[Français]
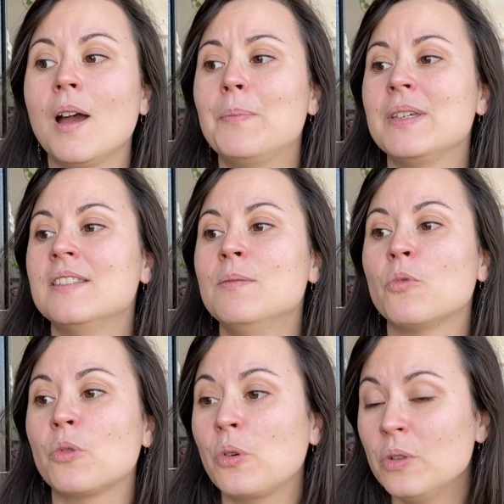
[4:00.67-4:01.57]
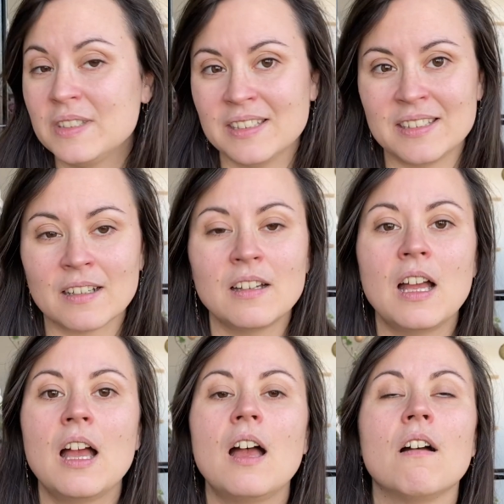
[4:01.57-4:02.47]
apaiser mon quotidien,
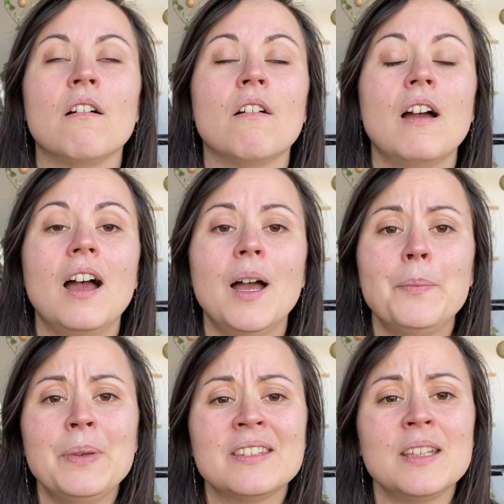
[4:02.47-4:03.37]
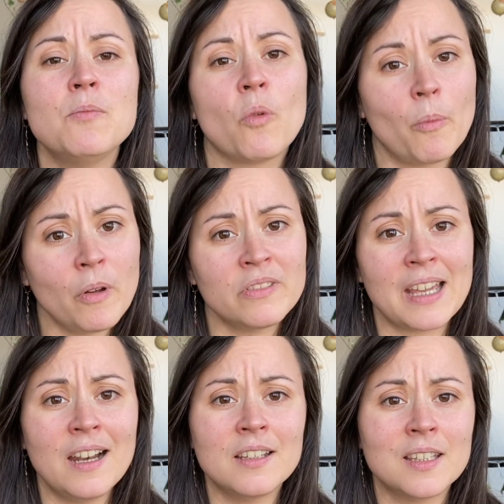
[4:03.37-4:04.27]
euh, apaiser mon
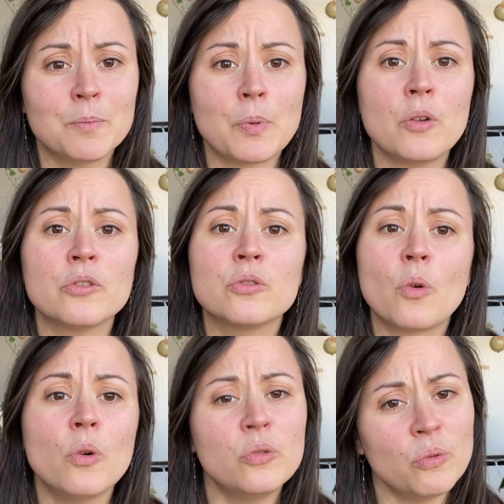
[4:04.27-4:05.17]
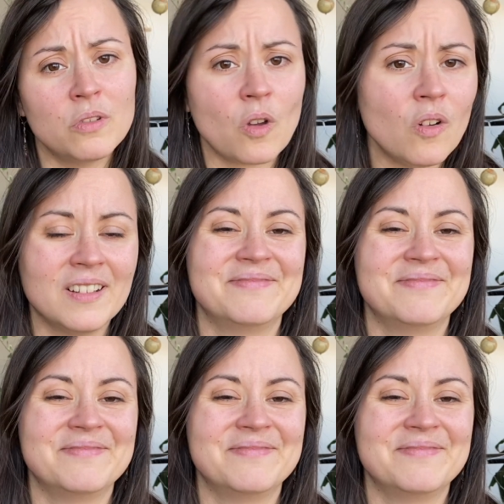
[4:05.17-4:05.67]
mental qui pense trop tout le temps.